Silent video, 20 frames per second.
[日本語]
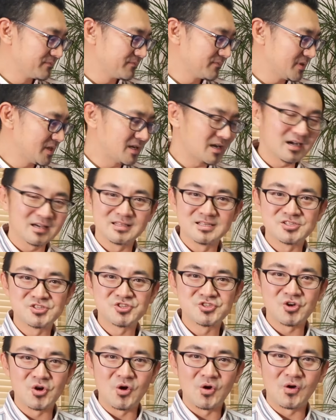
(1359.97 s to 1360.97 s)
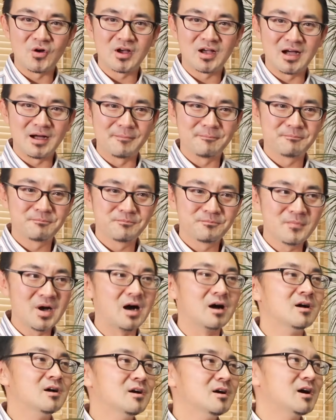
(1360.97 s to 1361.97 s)
いかがでしょうか
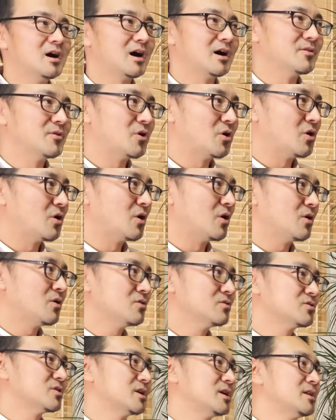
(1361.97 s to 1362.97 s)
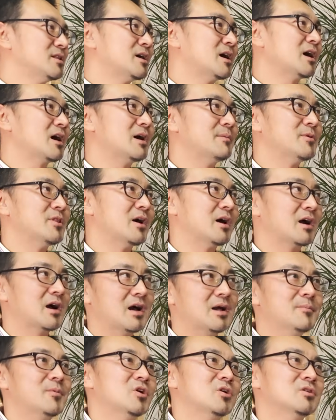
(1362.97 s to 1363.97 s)
まあ、あの、本当に何回も何
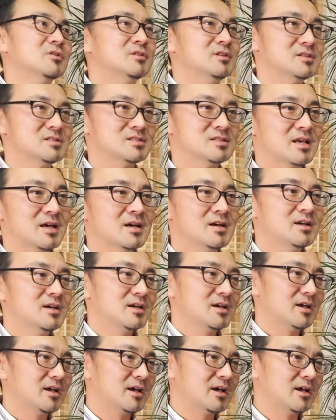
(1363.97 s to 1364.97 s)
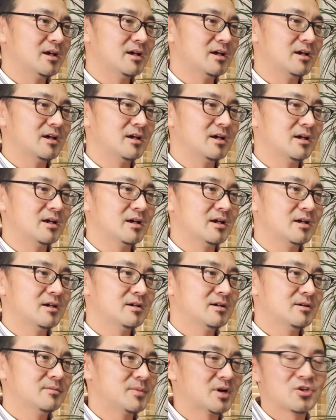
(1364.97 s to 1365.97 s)
回もですね、え
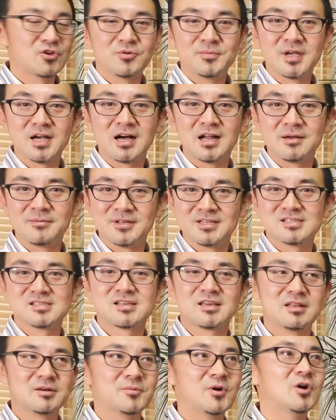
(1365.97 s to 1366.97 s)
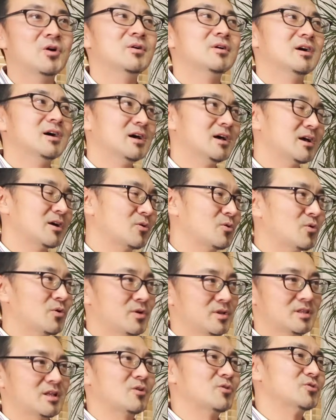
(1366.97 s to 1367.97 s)
まあ、興味があればですけども、えこう
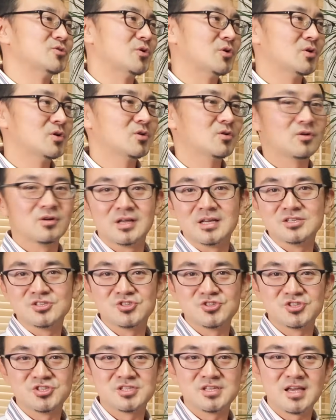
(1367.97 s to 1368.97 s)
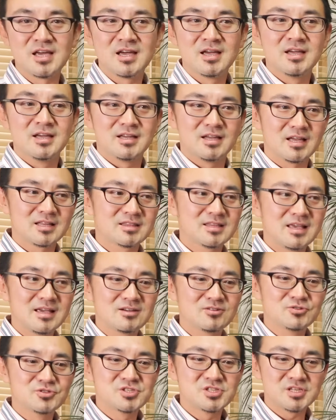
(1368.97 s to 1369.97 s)
いったことをこう練習してやってい
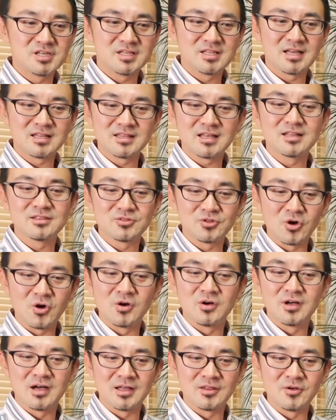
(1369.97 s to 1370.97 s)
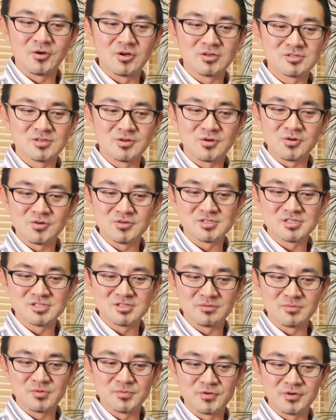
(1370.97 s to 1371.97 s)
くうちにだんだんとあのその本質
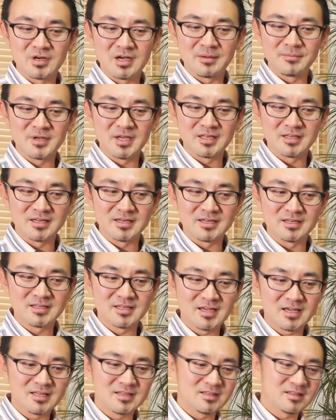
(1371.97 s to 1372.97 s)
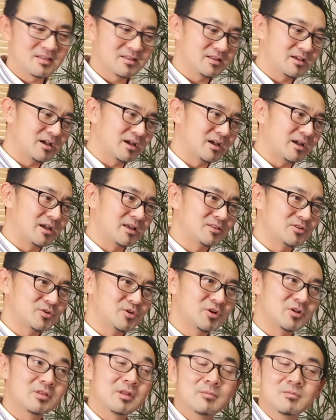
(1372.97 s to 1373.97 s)
の部分が見えてきて、えーと、い
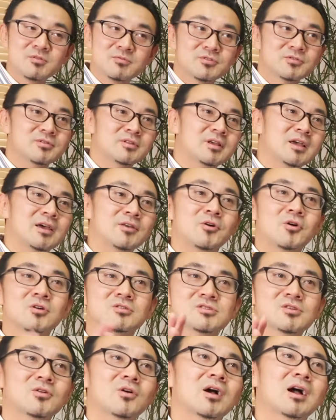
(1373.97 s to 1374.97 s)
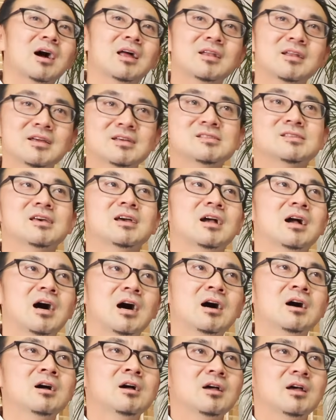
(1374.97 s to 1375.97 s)
ろんな部分へのその関連性
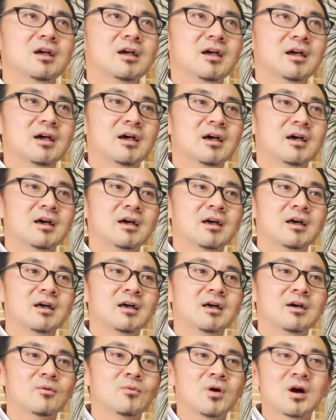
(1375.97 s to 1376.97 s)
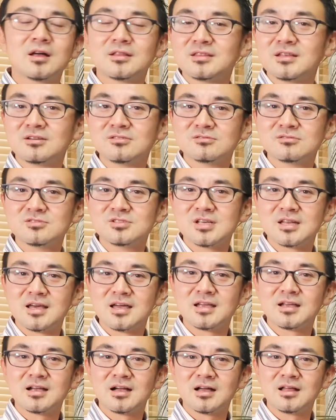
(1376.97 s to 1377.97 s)
が、えー、分かってくるんじゃな
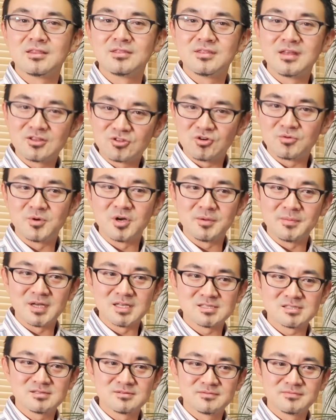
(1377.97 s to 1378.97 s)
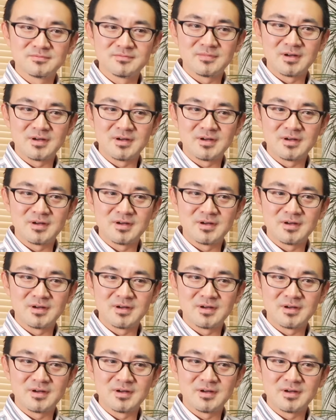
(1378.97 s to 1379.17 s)
いかなと思います。